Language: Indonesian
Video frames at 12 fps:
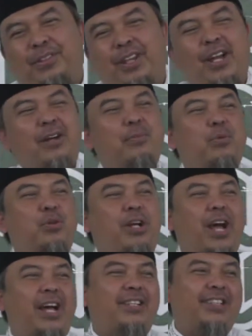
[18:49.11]
Yang
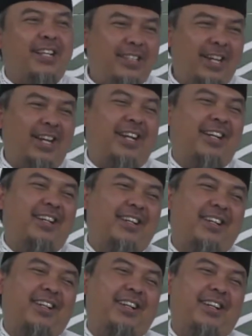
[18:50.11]
mudah saja.
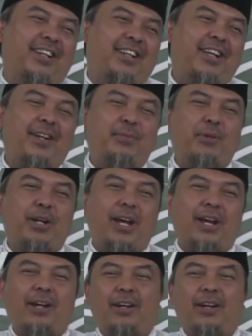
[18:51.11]
Yang mudah.